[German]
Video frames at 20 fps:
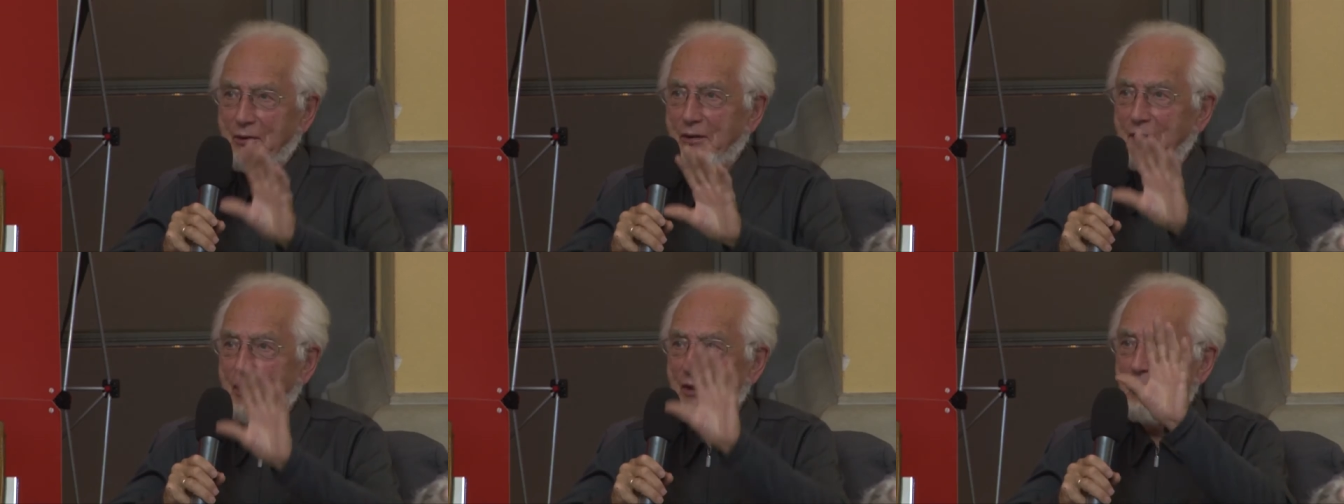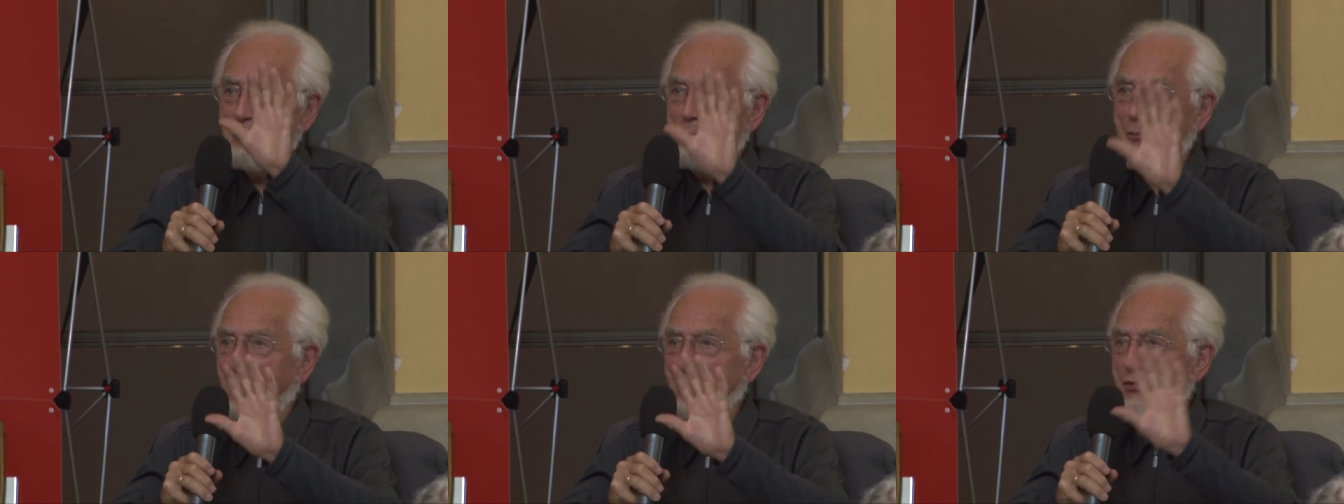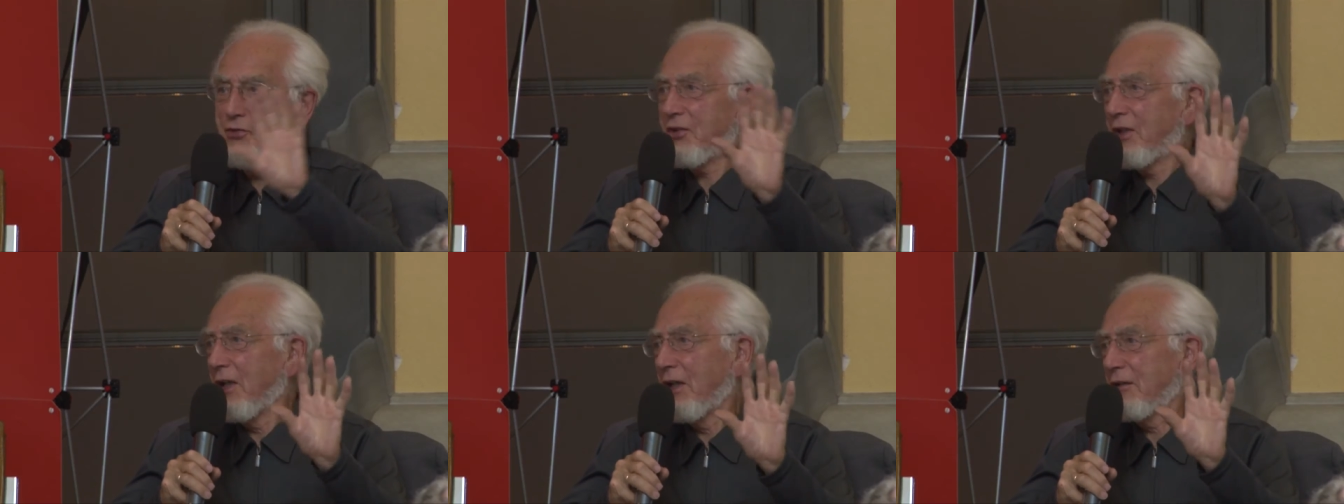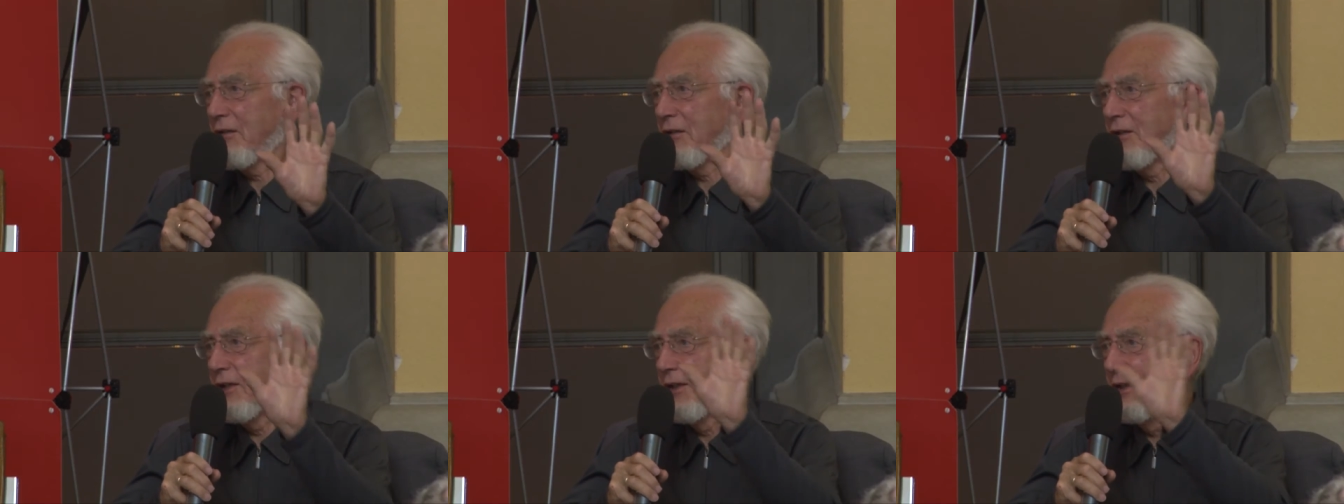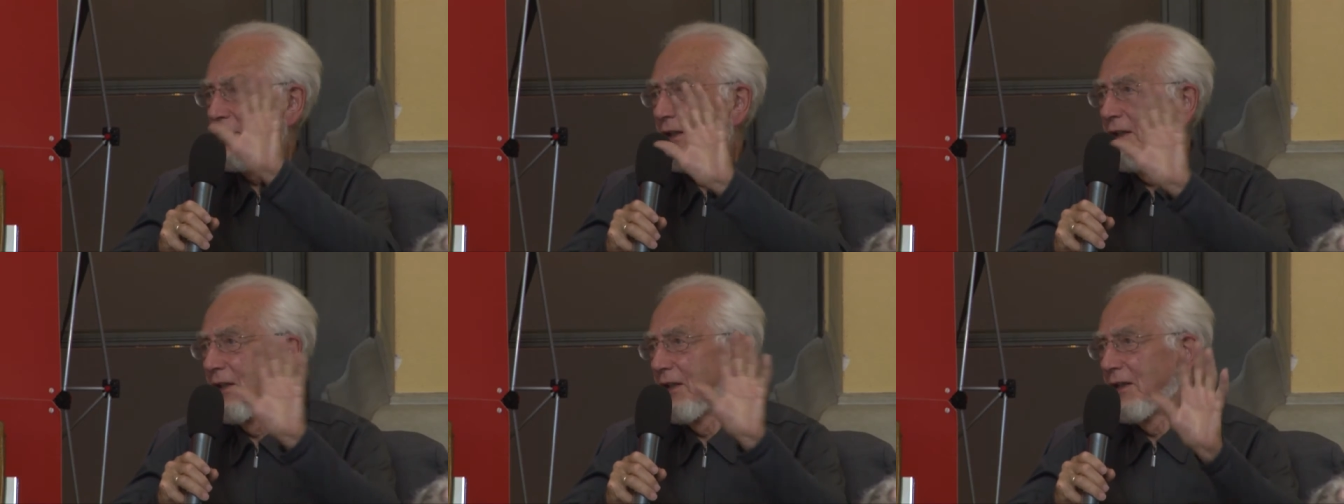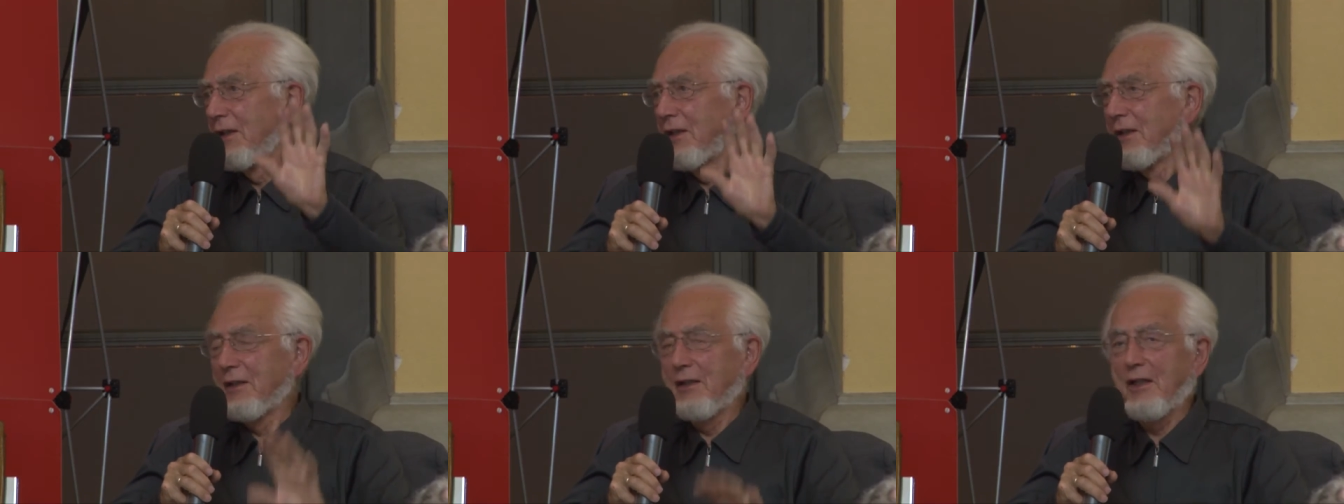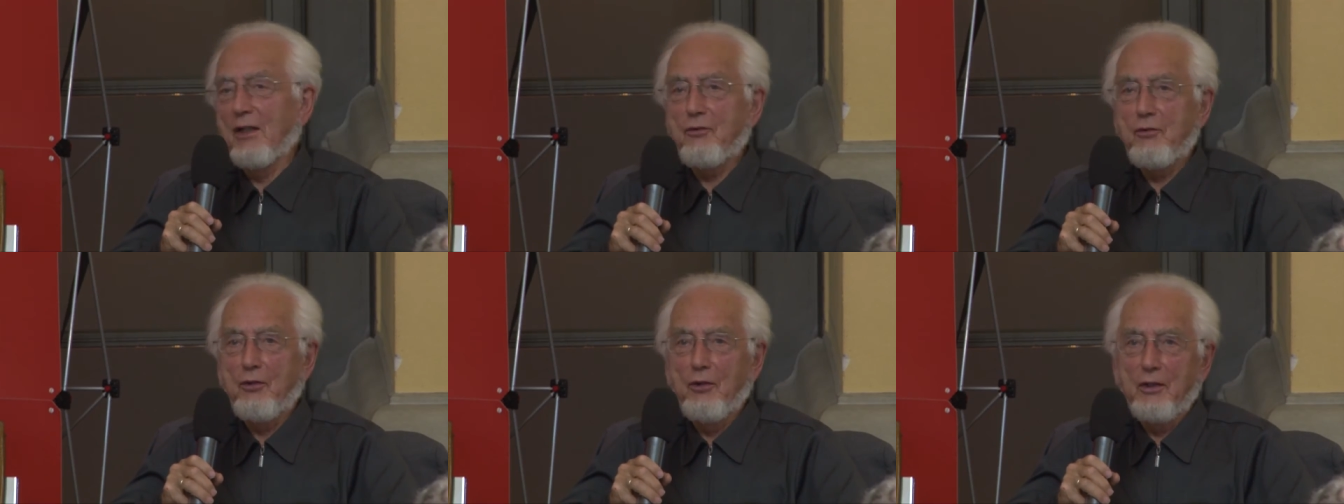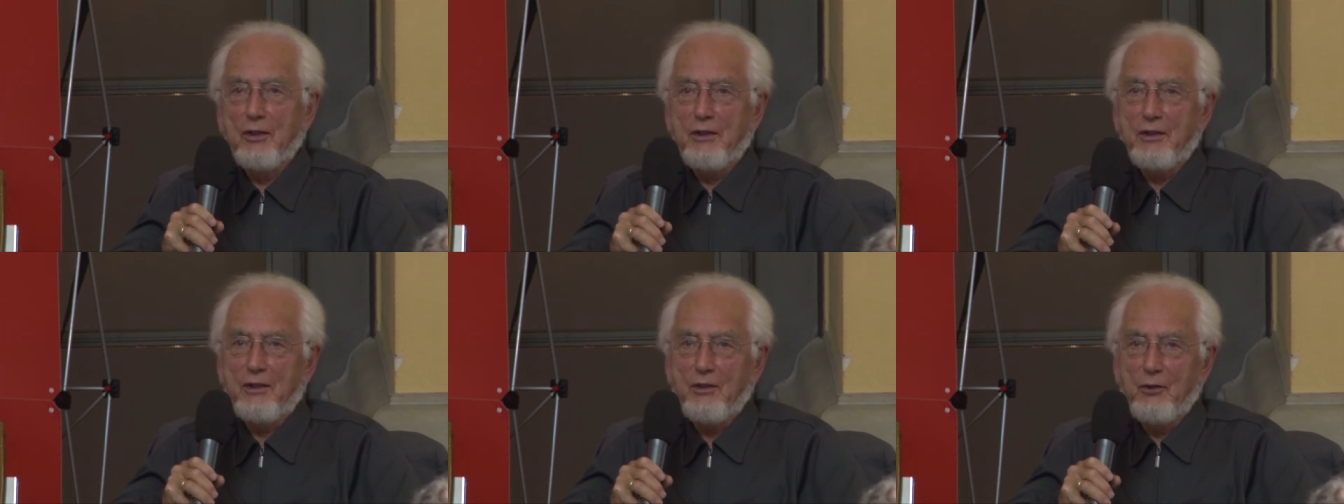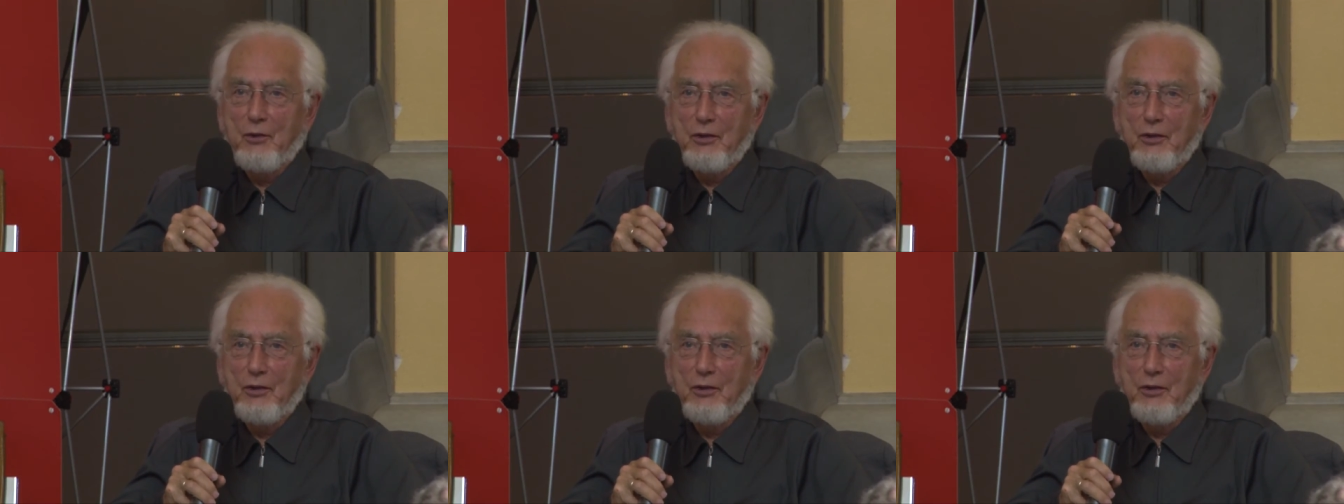jede Postkarte natürlich